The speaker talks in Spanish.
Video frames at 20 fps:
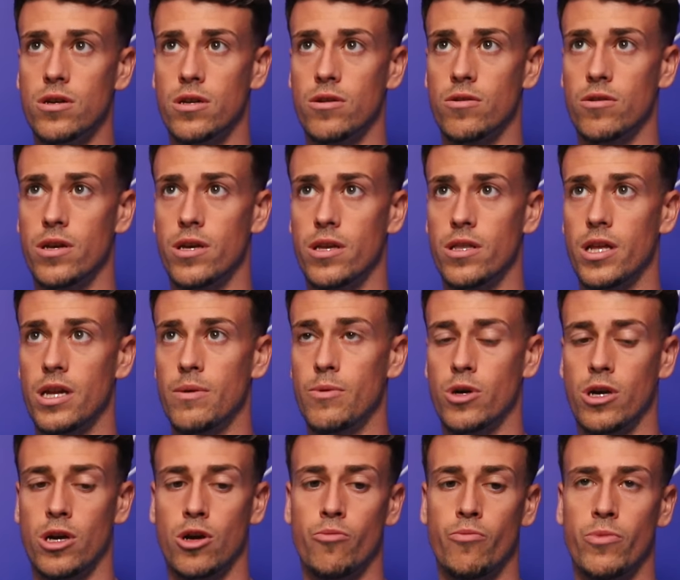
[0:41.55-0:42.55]
Creo que tenemos
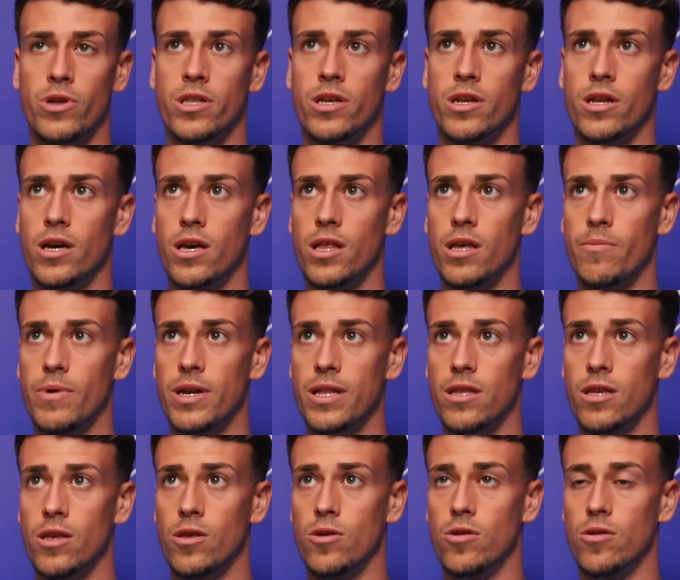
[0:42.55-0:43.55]
que competir cada
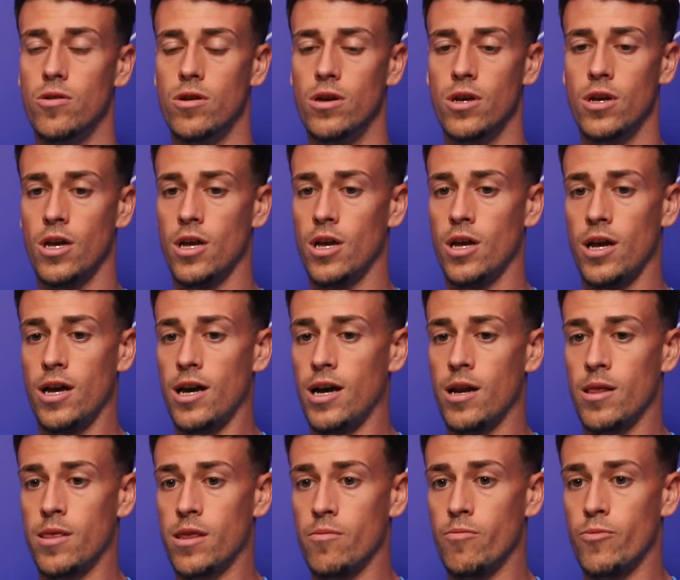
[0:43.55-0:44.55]
partido
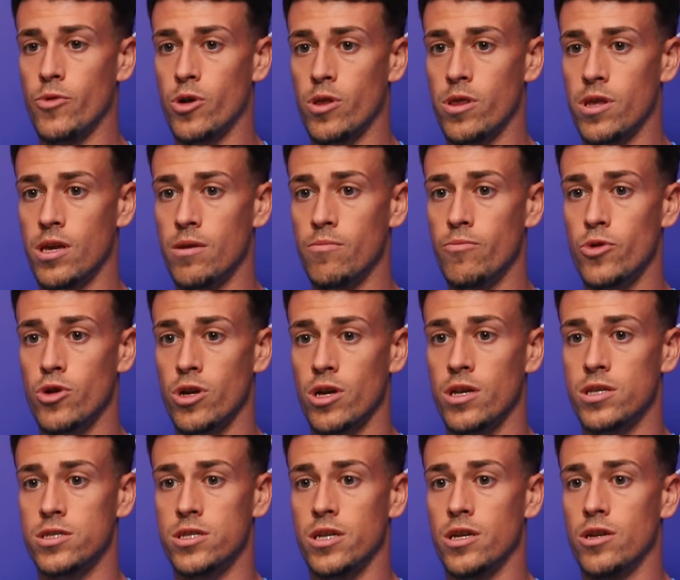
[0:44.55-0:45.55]
al 100%
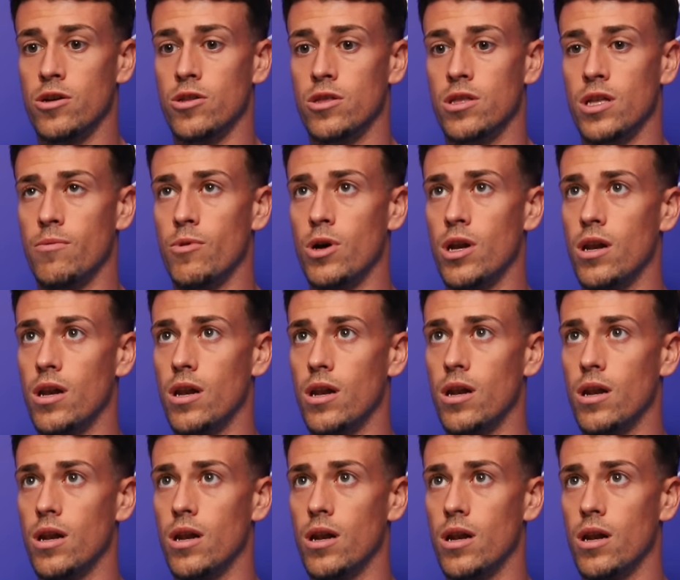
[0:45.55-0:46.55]
porque si no estamos
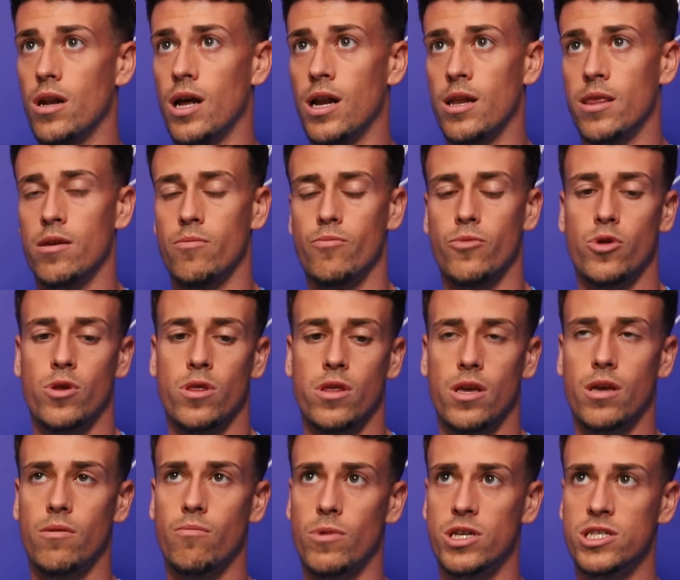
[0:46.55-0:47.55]
al, al
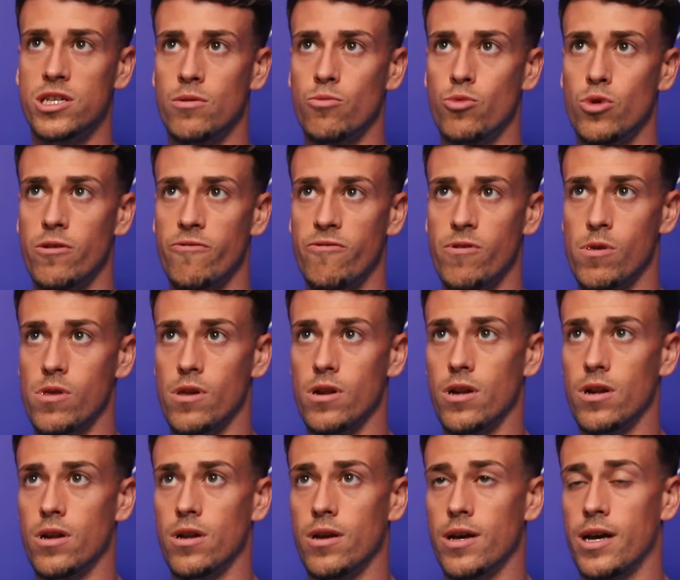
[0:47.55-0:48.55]
100% va a ser muy
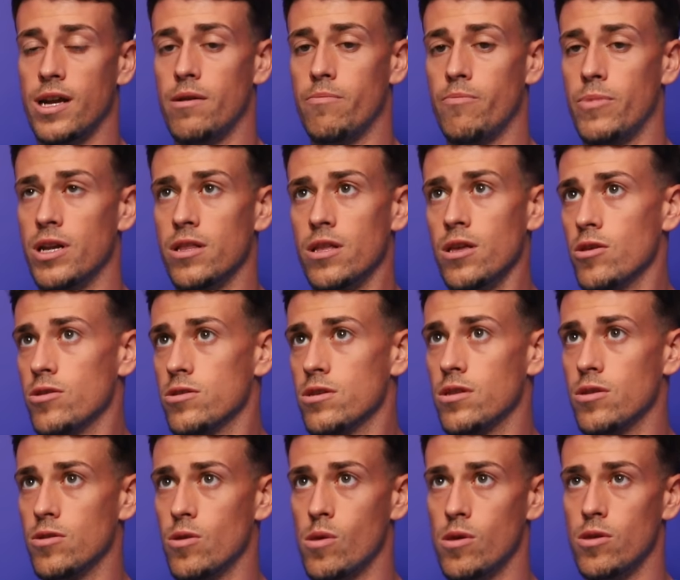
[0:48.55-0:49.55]
difícil ganar partidos.
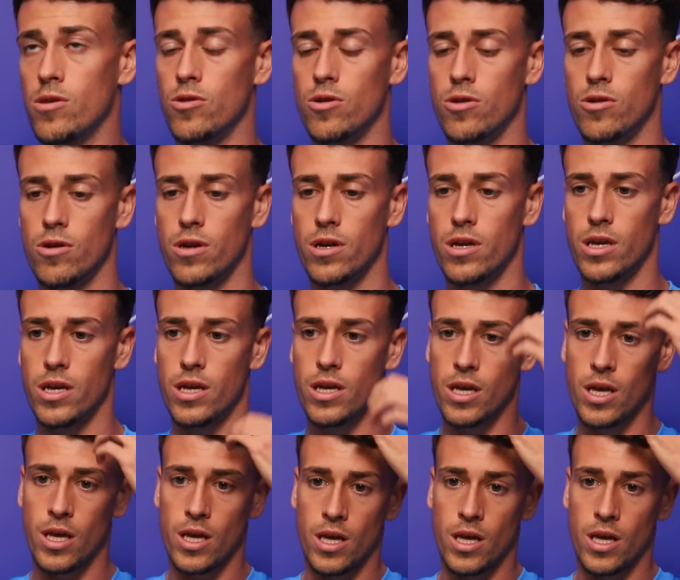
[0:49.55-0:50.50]
Entonces yo creo que,